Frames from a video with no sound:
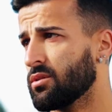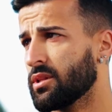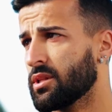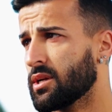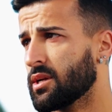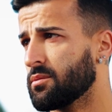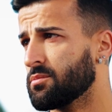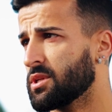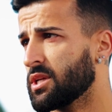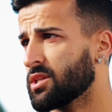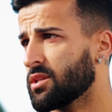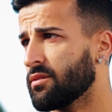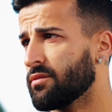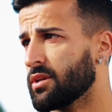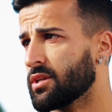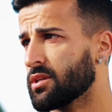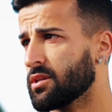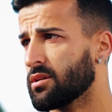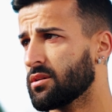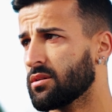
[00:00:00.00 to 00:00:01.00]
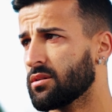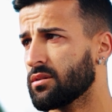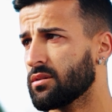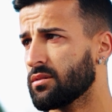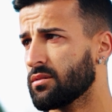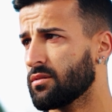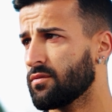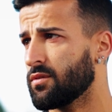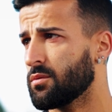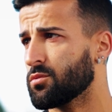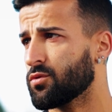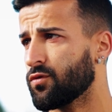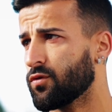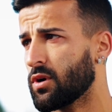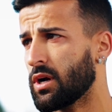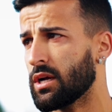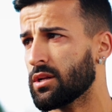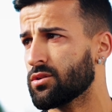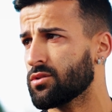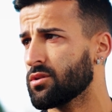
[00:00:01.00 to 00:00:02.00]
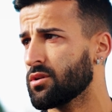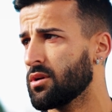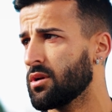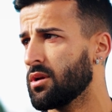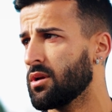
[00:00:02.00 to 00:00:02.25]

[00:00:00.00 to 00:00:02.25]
não entregamos desta vez, que vamos focados,